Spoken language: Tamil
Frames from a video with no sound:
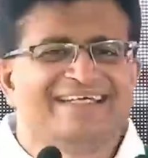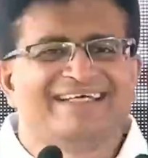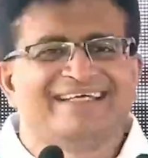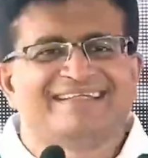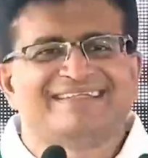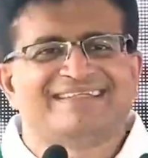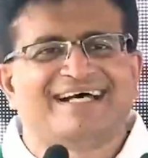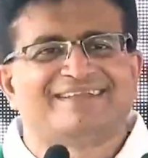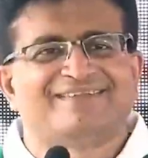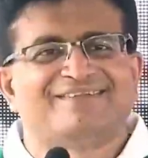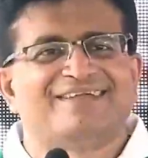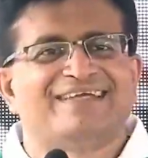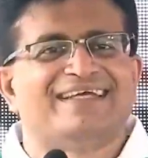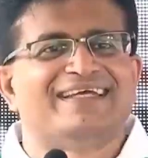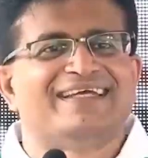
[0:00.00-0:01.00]
செலவு திட்டத்தை
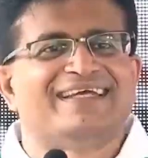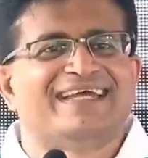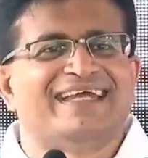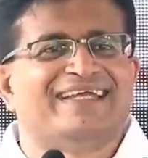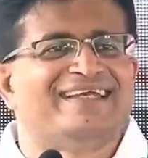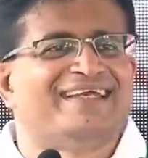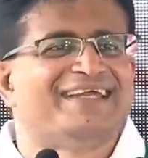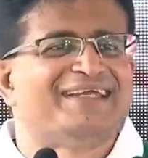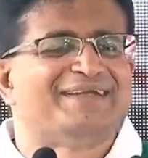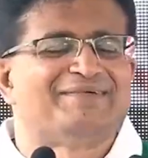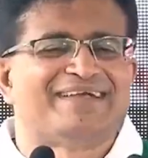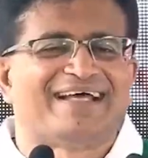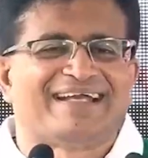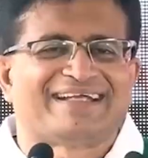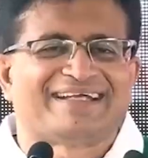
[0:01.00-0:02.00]
ஆதரிப்பதா
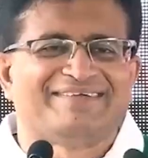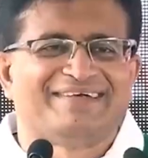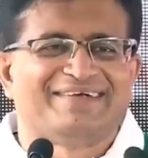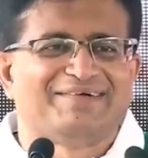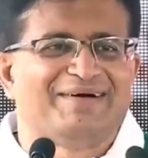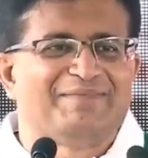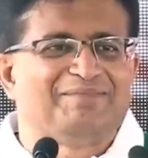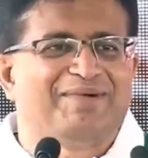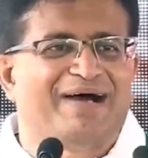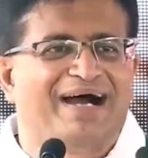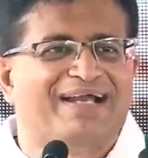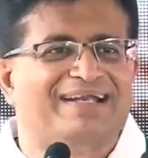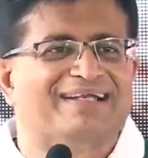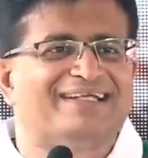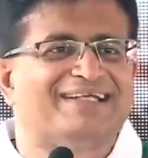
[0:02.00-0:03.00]
இல்லையா என்று
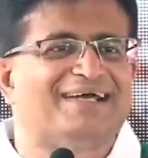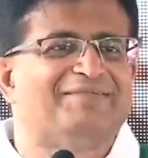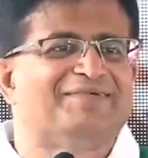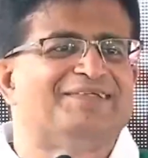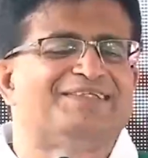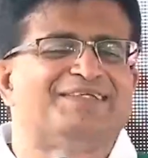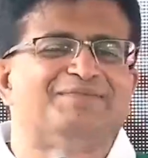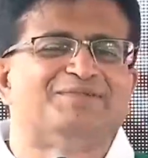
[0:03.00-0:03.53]
தீர்மானிக்கலாம்